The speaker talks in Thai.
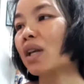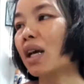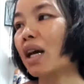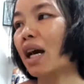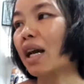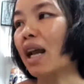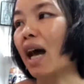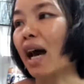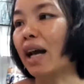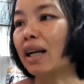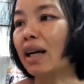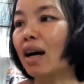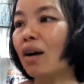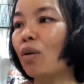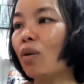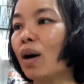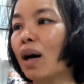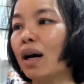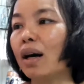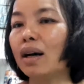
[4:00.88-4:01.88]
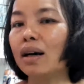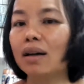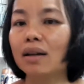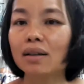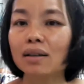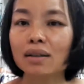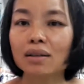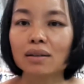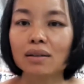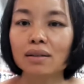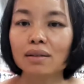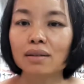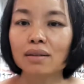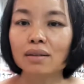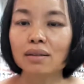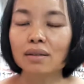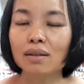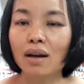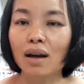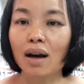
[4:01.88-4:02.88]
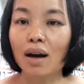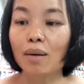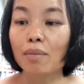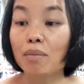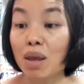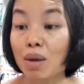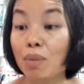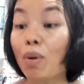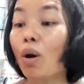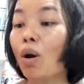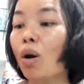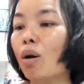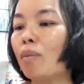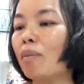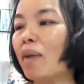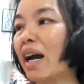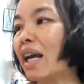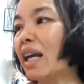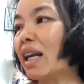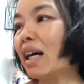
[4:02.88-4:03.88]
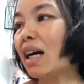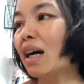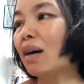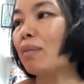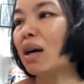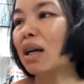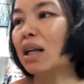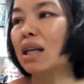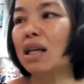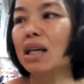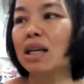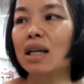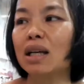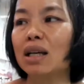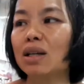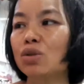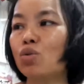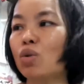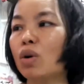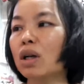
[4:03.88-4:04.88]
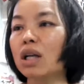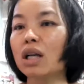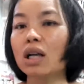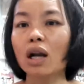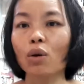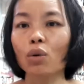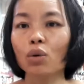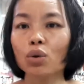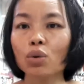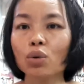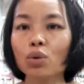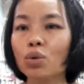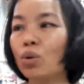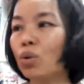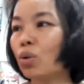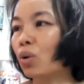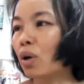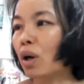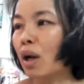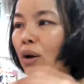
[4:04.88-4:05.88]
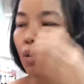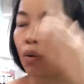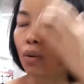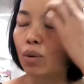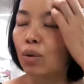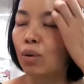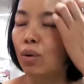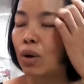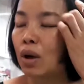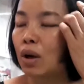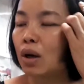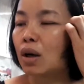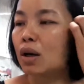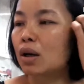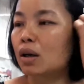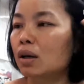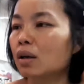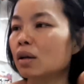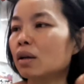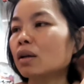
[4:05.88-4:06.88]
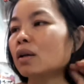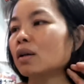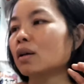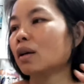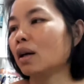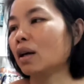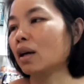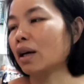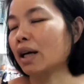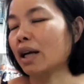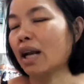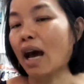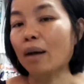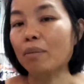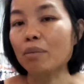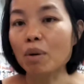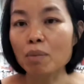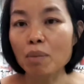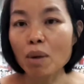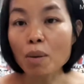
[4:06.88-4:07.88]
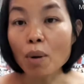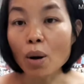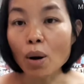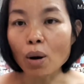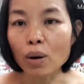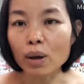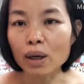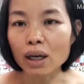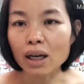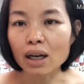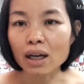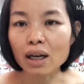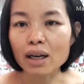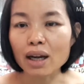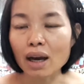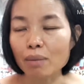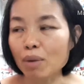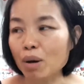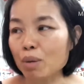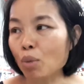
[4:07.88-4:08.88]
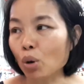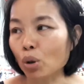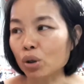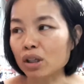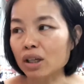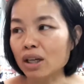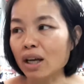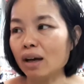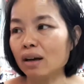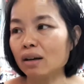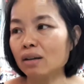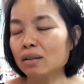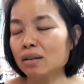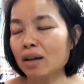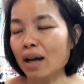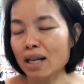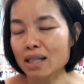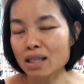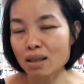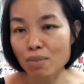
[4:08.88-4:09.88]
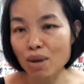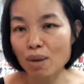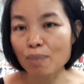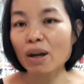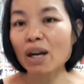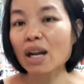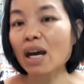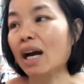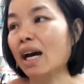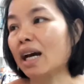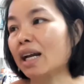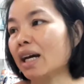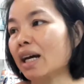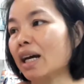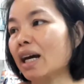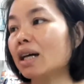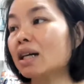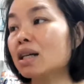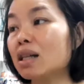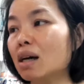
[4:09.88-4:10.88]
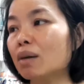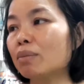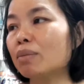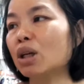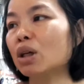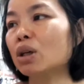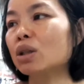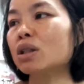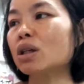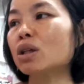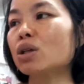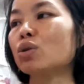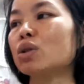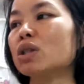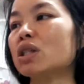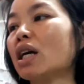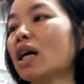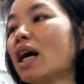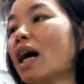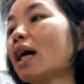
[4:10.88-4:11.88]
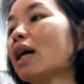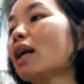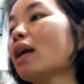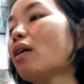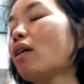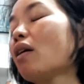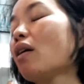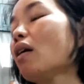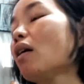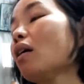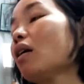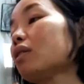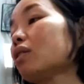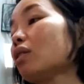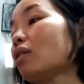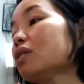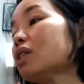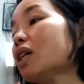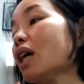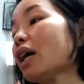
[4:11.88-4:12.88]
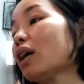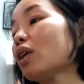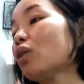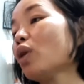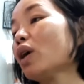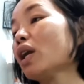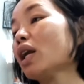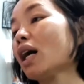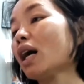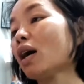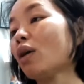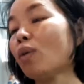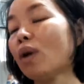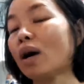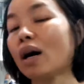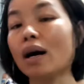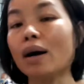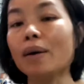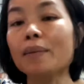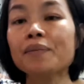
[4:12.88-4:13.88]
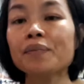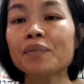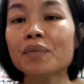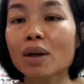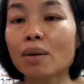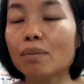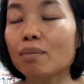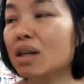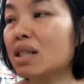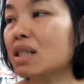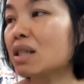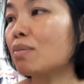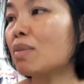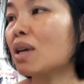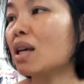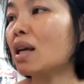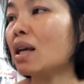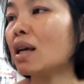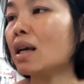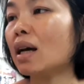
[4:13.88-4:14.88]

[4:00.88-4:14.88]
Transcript: กระดาษเขาอะ่ะมีพอไหมนะคะ บางทีช่วงที่เรายุ่งๆ เรากระดาษมันไม่พอนะคะ กระดาษมันหมดเนี่ย อาจจะมีปัญหานะคะ เครื่องมันก็จะหยุดชะงัก แล้วก็ต้องเช็คด้วยนะคะ ว่ามันจะมี